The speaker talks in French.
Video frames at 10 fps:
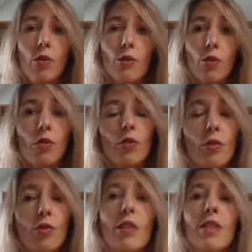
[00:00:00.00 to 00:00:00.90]
une
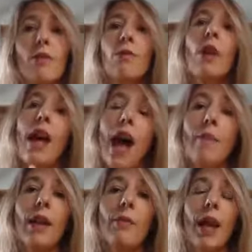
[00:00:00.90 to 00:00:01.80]
structure de discours
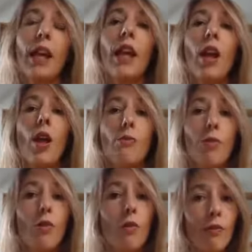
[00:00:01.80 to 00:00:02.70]
à préparer
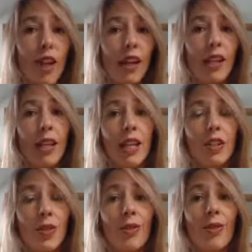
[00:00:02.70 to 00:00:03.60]
pour convaincre les
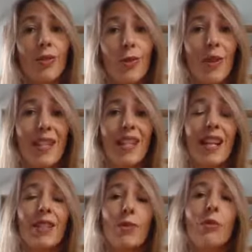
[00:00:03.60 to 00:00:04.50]
gens de passer à
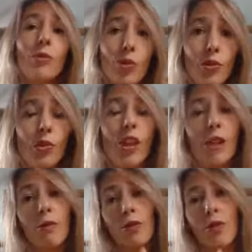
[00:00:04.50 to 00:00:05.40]
l'action, de te faire
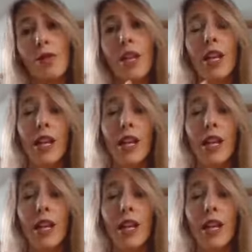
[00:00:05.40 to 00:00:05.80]
confiance,